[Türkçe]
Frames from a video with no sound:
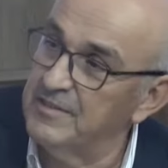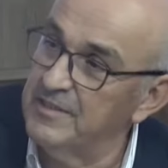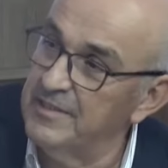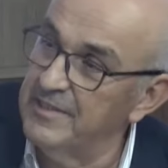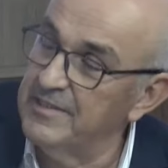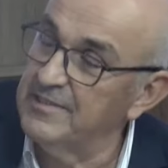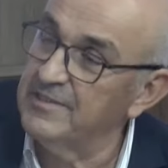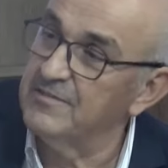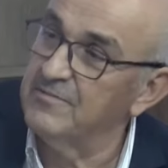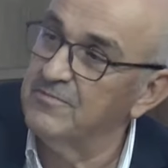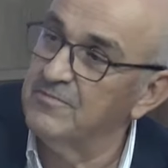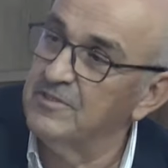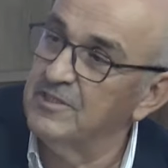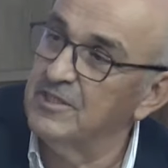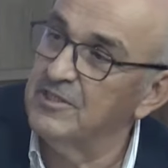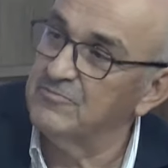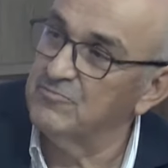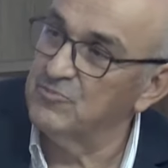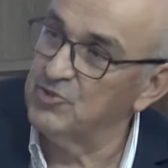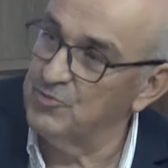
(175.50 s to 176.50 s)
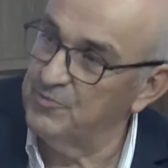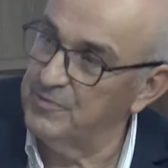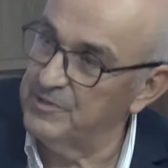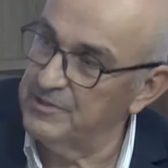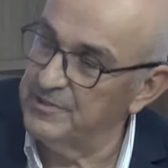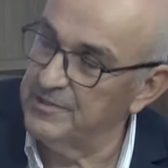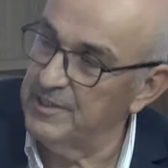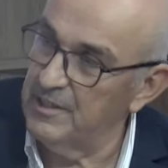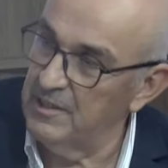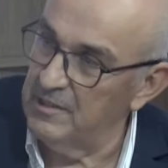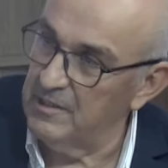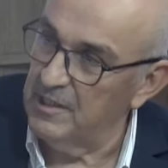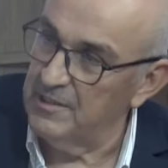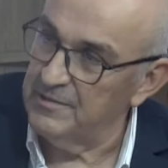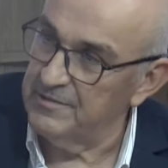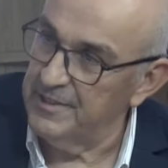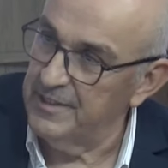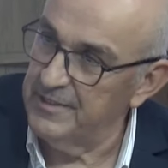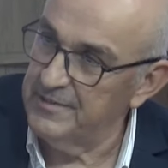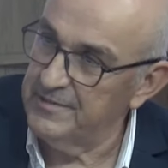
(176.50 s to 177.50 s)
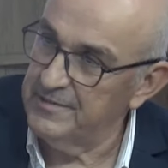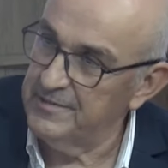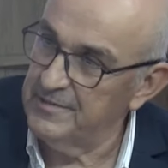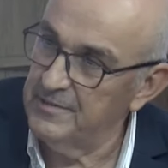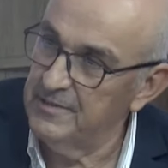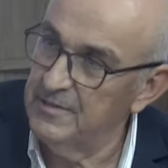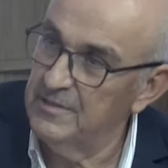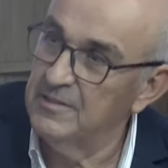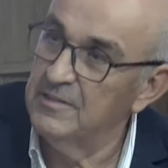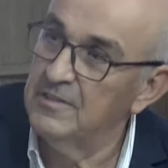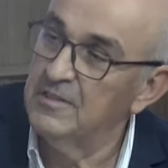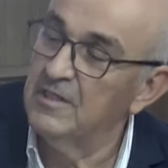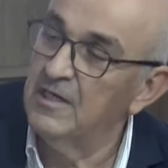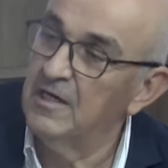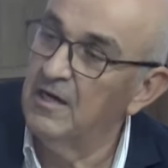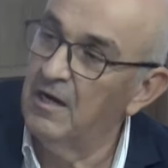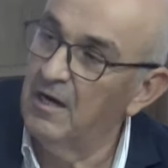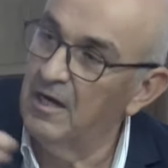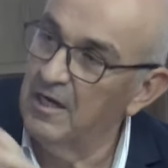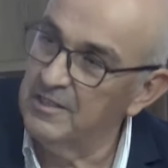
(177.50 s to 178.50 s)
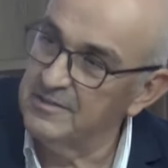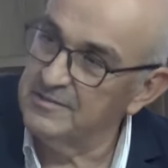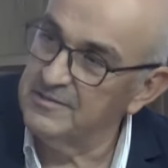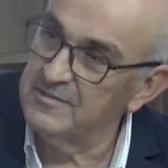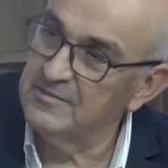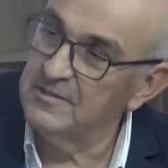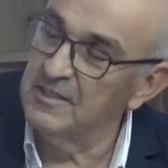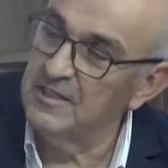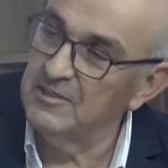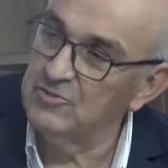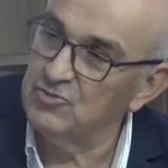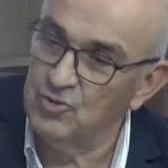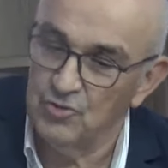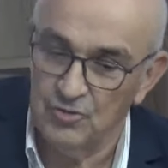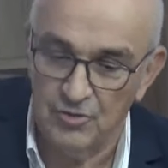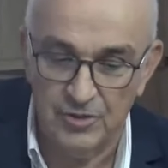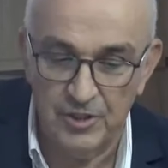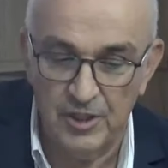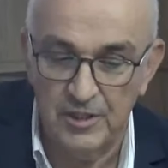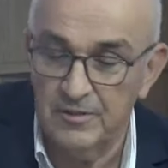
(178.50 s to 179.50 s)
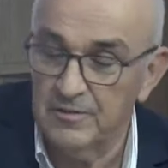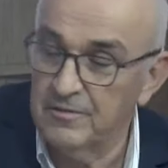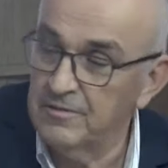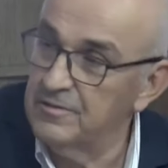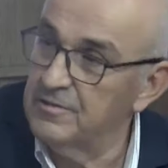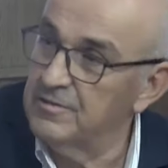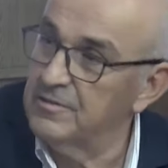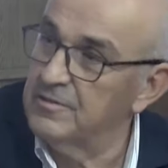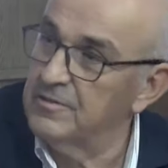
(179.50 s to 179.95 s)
ilk 71'de alanlar artı daha sonra e,